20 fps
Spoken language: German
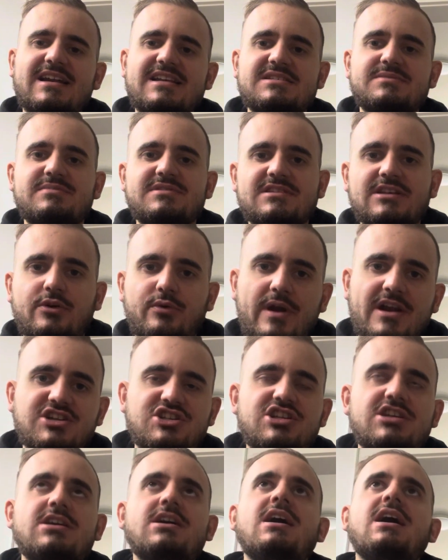der ist ein bisschen
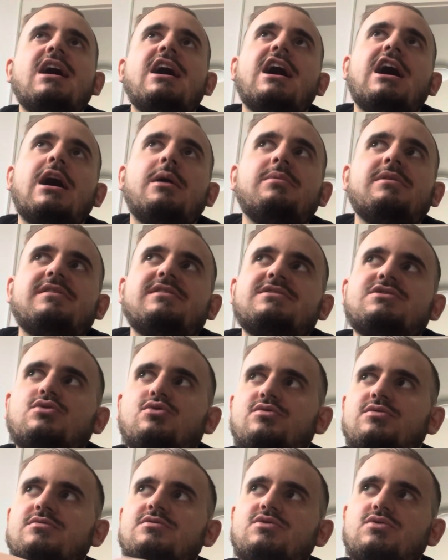crunchy, aber so
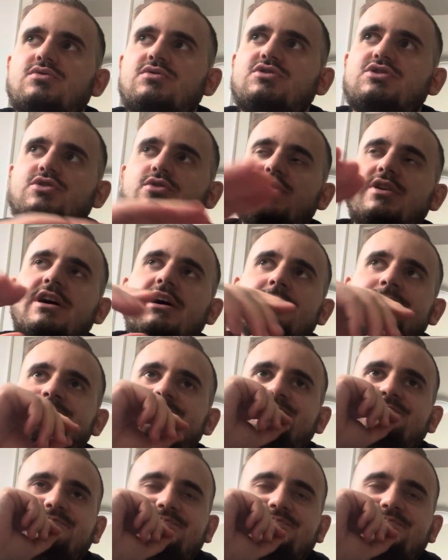ein, so ein schöner